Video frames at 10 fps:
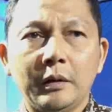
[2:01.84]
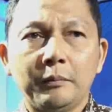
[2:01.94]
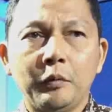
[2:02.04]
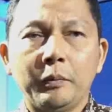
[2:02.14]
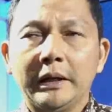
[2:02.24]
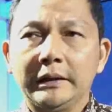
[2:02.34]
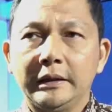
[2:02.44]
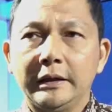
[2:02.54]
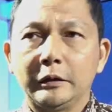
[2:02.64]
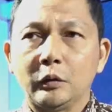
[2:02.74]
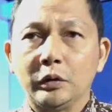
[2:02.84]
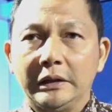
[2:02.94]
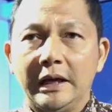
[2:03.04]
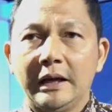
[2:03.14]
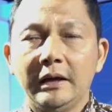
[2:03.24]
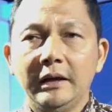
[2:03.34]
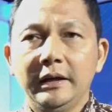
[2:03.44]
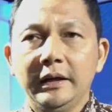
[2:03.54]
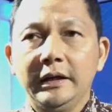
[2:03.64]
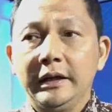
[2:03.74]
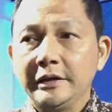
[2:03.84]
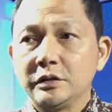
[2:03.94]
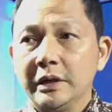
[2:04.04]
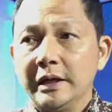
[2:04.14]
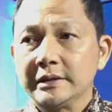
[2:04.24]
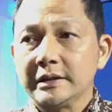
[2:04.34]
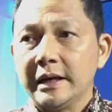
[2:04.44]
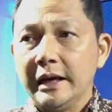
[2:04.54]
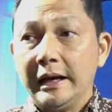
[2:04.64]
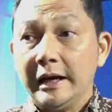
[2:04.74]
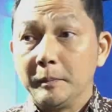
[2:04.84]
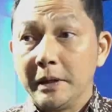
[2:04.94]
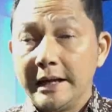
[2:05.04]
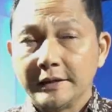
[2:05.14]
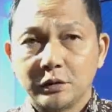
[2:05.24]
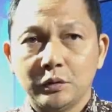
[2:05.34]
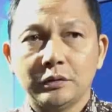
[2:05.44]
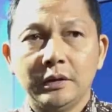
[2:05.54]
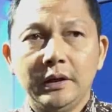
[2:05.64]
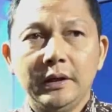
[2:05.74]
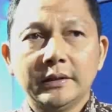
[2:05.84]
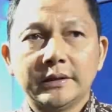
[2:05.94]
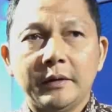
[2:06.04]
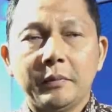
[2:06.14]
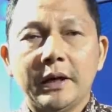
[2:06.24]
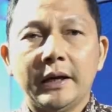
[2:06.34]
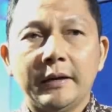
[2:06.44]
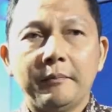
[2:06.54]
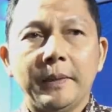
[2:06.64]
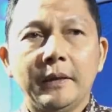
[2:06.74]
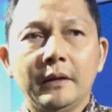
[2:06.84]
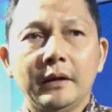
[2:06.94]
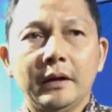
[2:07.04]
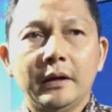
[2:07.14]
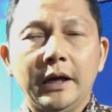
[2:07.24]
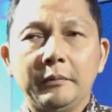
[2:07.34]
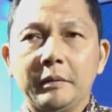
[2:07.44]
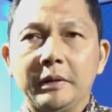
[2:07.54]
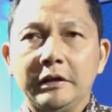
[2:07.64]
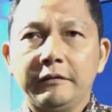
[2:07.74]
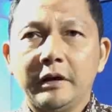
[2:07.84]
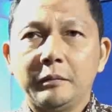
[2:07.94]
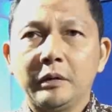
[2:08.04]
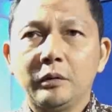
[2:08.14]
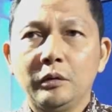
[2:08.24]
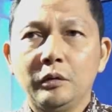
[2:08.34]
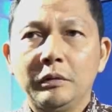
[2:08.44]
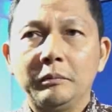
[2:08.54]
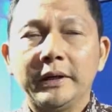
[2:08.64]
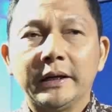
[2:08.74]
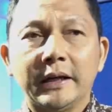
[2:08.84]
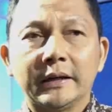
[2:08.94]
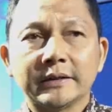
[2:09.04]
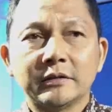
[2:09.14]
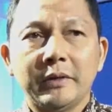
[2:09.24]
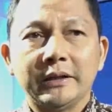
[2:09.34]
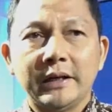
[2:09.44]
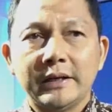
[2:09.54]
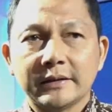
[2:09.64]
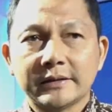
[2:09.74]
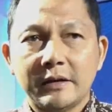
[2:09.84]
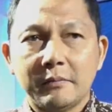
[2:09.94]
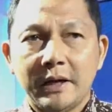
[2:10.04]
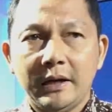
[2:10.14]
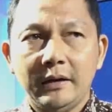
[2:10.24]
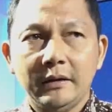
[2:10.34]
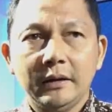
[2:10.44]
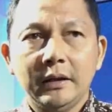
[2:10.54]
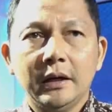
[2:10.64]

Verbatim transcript: uh, bupati dan kota, ini kan juga sedang akan berlangsung. Saya berharap uh, LPPT Ferry Bengkulu memberikan kesempatan yang sama,